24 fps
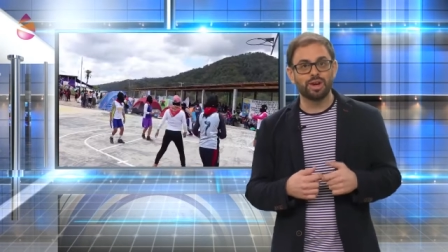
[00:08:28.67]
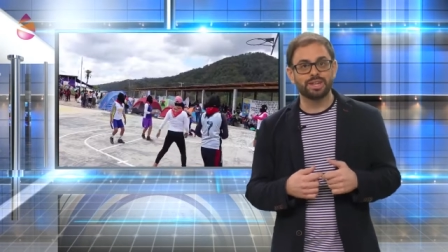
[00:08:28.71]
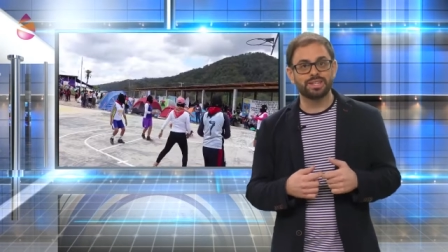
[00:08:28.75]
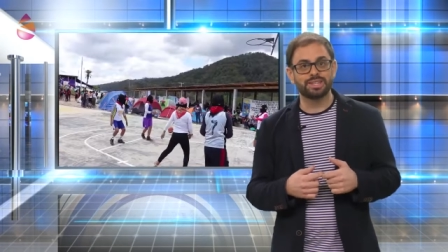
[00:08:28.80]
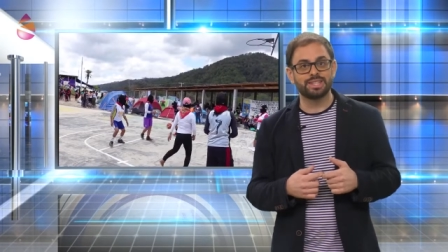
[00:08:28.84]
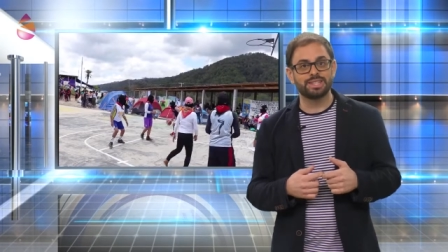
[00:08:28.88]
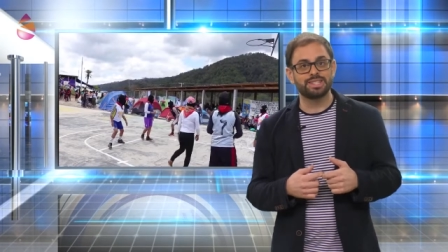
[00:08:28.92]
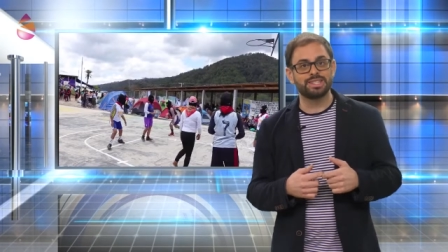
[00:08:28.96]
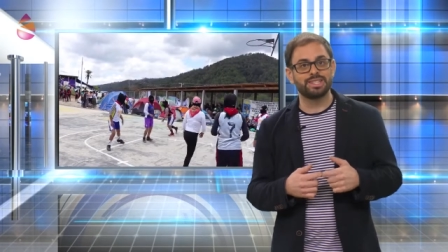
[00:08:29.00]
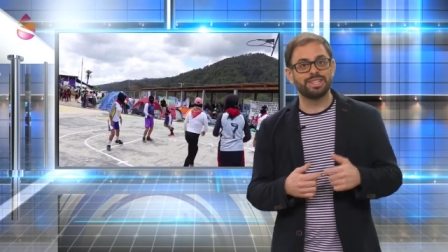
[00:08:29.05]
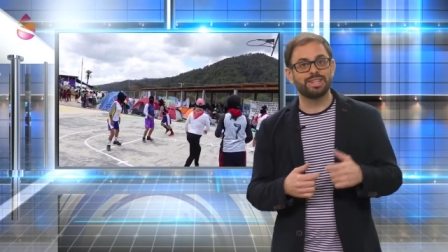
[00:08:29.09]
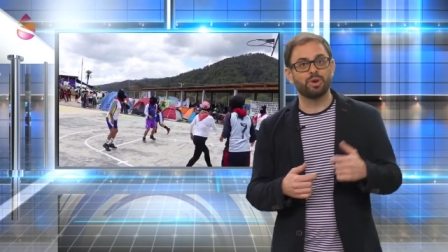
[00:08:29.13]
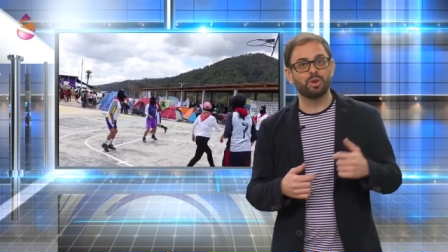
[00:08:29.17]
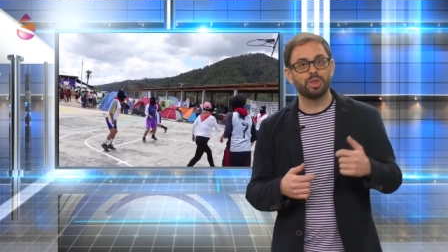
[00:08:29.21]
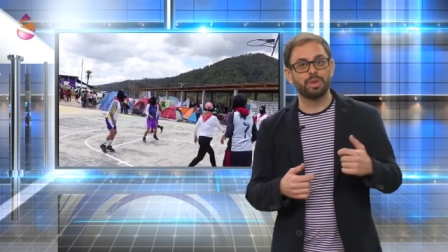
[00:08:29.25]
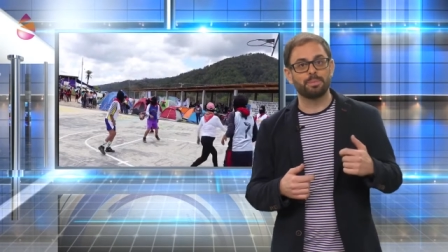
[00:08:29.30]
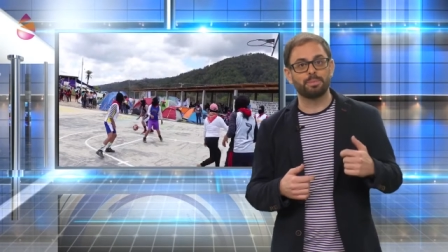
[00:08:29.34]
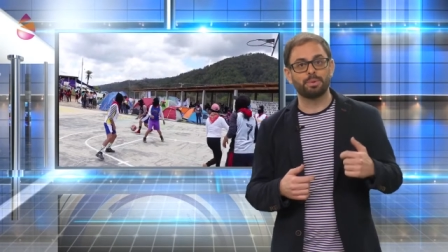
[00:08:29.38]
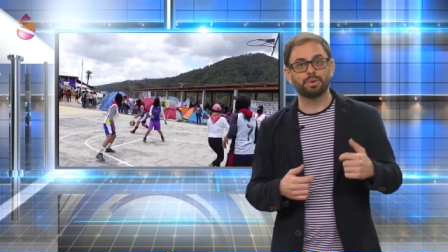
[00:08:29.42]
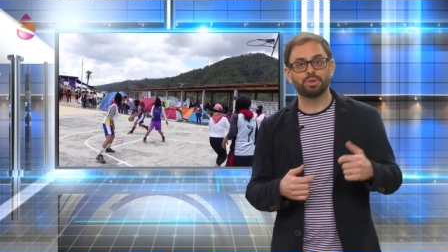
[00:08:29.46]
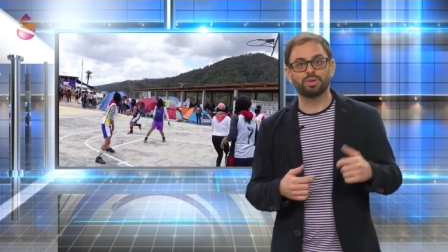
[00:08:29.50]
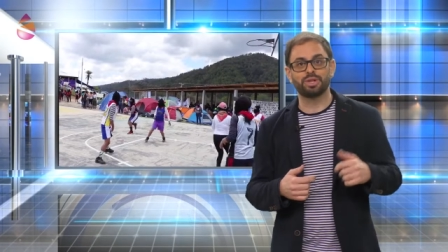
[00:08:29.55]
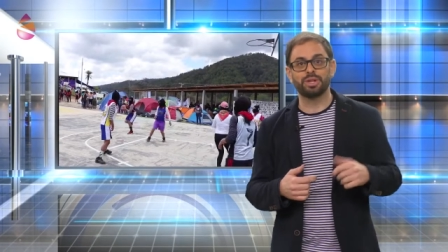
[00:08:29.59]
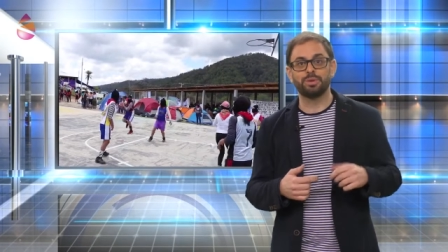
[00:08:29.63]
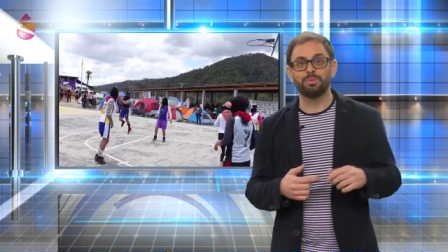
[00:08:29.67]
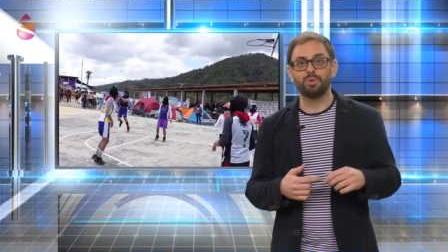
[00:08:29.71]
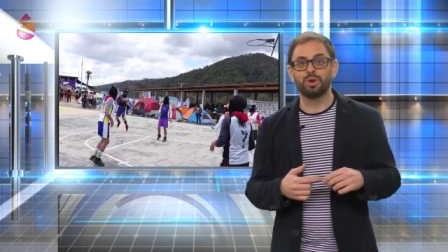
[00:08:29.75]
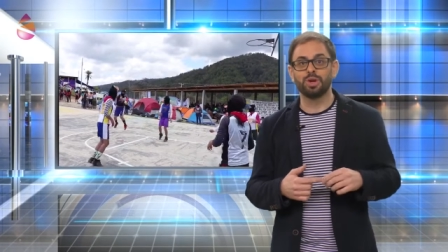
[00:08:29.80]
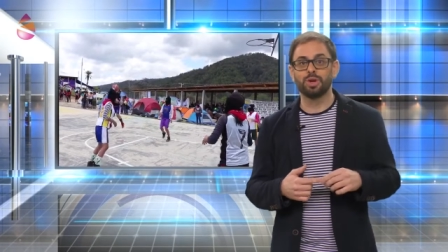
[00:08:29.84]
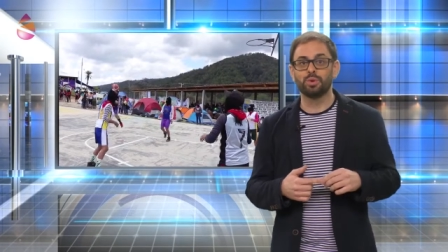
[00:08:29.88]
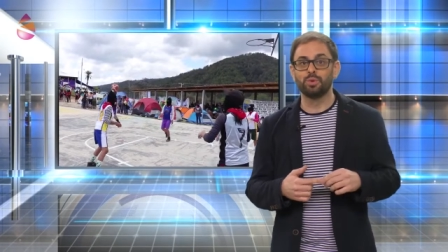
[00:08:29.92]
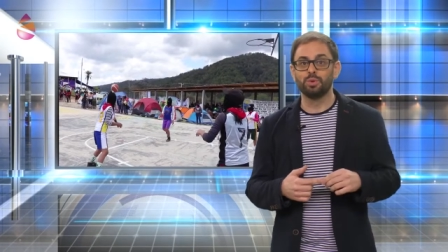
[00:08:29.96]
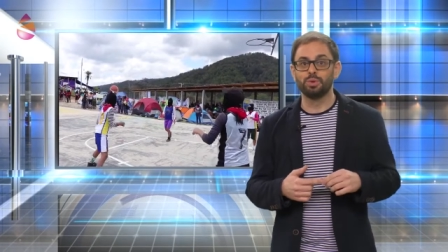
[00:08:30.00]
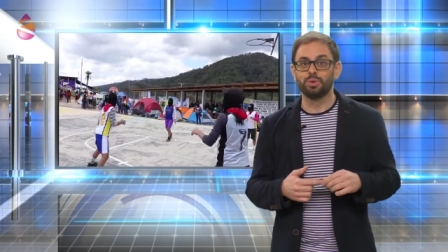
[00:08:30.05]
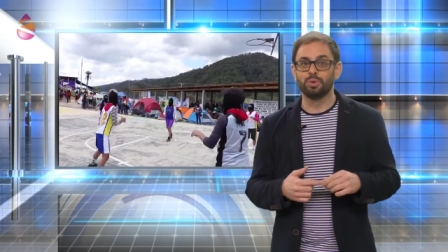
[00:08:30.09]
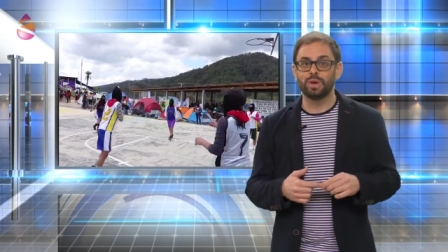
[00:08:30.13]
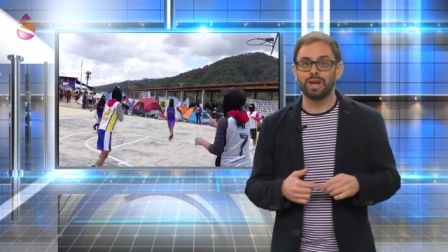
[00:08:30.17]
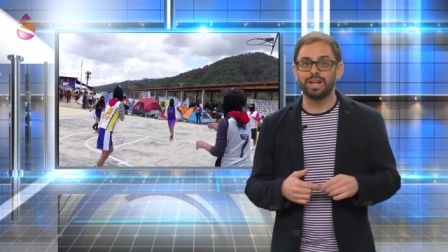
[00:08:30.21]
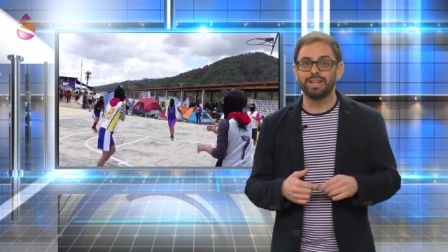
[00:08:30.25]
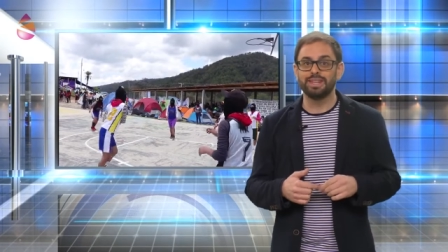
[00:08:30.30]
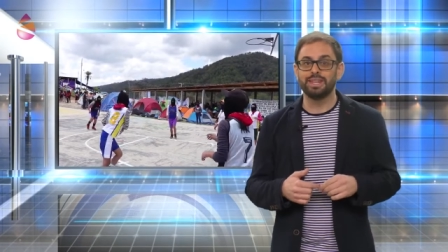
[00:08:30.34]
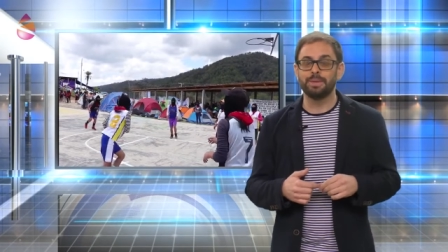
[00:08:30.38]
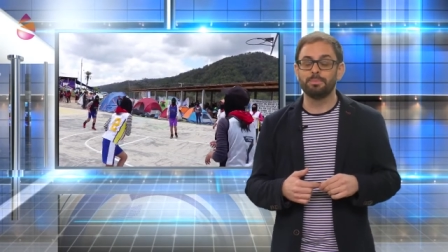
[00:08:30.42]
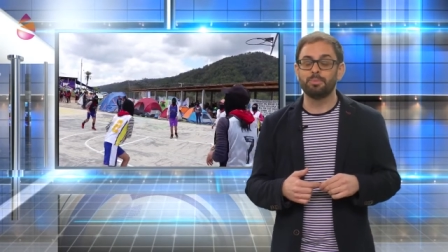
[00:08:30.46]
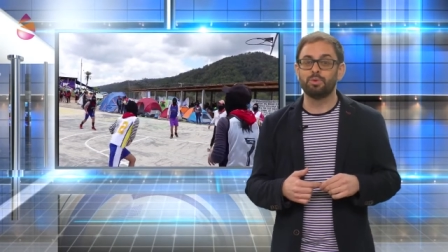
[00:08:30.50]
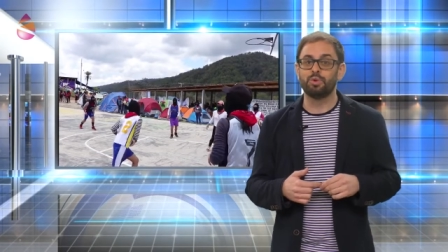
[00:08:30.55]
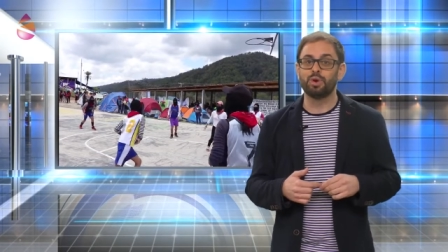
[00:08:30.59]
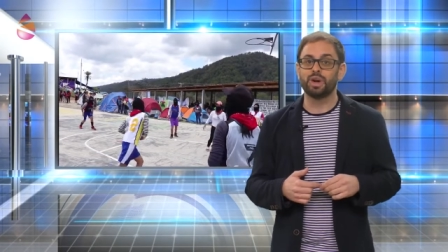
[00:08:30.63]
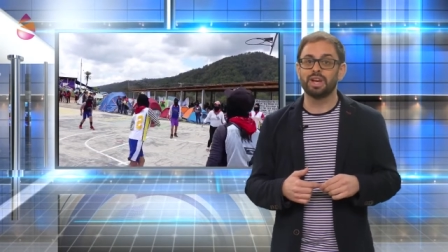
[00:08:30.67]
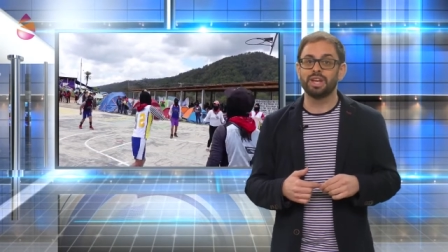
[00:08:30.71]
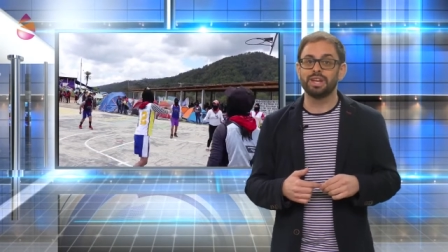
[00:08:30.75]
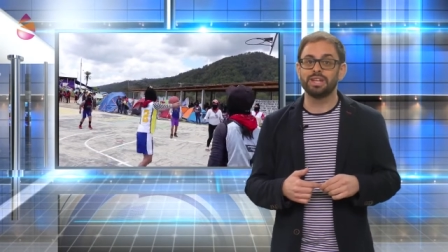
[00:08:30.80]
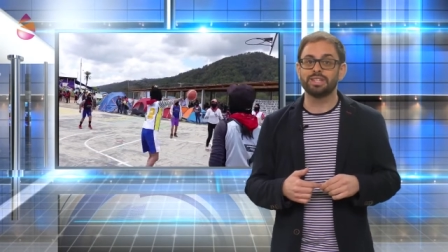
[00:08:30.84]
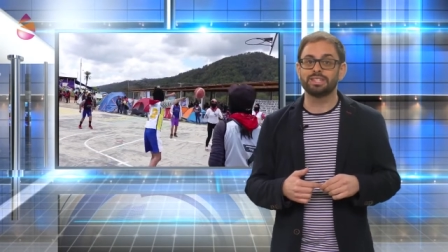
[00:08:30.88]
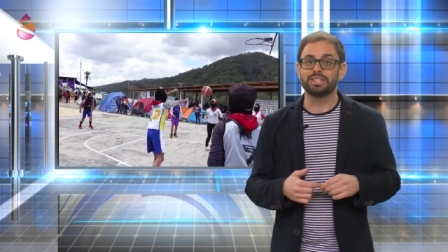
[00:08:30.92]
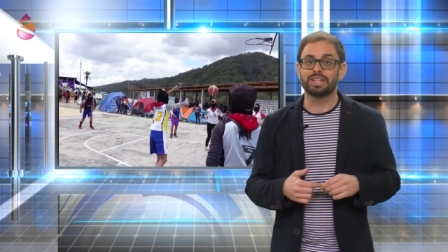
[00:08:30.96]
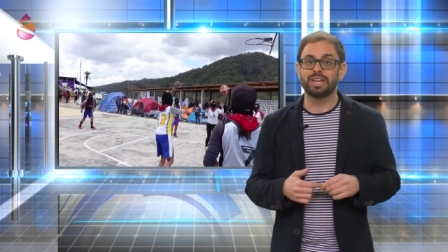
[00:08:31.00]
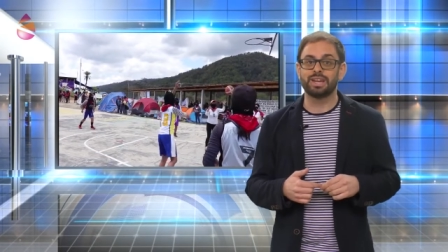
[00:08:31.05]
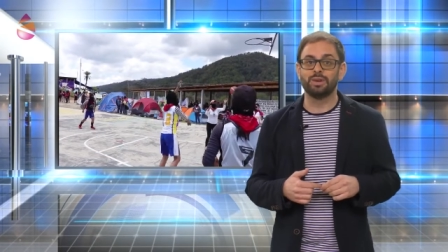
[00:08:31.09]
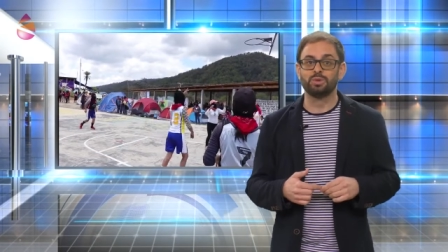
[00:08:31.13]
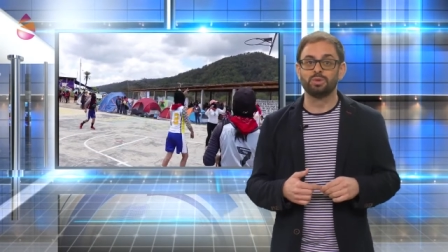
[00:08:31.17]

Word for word: artístico, deportivo y cultural de mujeres que